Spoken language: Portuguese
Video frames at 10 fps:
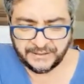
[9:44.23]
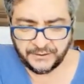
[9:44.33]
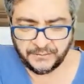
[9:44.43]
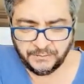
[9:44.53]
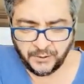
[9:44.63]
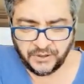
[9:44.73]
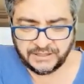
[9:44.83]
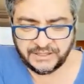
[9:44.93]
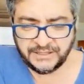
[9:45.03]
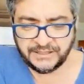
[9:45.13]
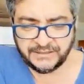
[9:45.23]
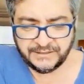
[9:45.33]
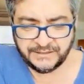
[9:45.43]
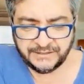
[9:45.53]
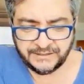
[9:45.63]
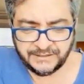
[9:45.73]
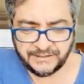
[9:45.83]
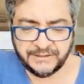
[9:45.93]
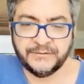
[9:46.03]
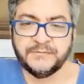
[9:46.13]
comporta
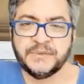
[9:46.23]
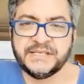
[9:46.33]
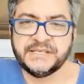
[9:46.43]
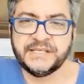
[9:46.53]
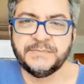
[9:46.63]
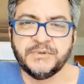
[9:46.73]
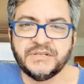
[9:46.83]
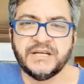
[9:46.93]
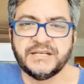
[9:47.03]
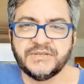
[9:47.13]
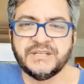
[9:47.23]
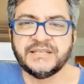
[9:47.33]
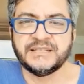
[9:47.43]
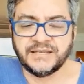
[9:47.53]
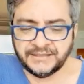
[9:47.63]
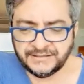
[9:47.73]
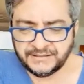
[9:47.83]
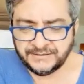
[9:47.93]
um princípio de racionalidade.